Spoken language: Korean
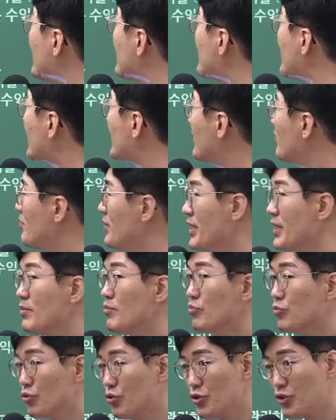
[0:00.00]
자,
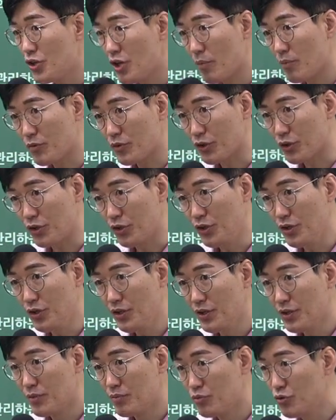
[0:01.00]
금리는
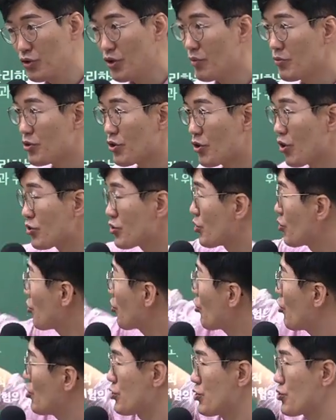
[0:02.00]
무위험률, 무위험률 커져도
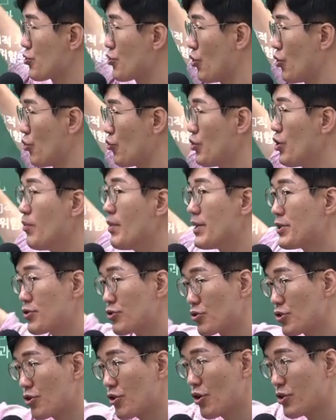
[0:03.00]
커지고 위험할
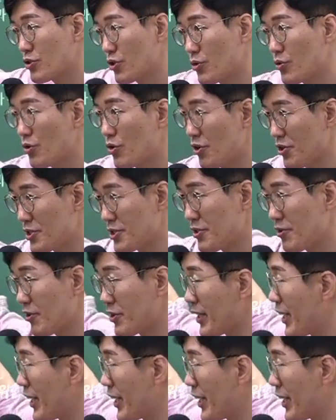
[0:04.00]
줄률 커져도 커지는